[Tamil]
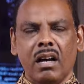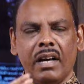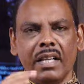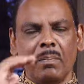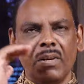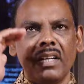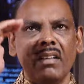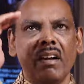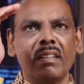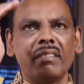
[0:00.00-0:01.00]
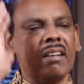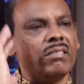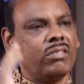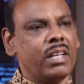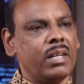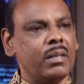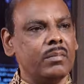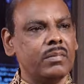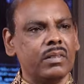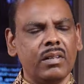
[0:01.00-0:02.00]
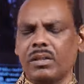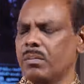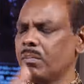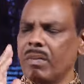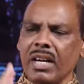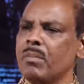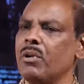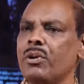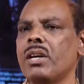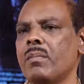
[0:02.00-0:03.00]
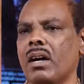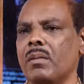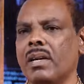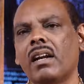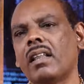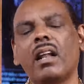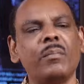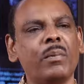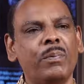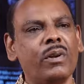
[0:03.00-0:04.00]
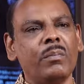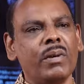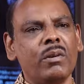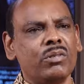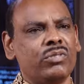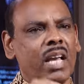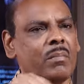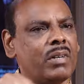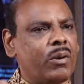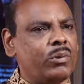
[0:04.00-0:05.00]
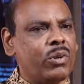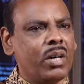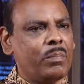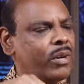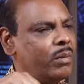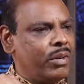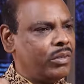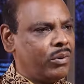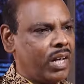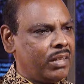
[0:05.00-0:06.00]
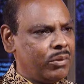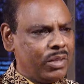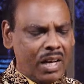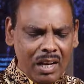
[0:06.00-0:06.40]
அதை பற்றியதான தரிசனங்களும் அது மிக முக்கியமாகும் அதனால தான் நம்ம எப்பொழுதுமே ஒரு சேம் க்ரௌடோட எப்பொழுதுமே இருக்கக்கூடாது ஒரு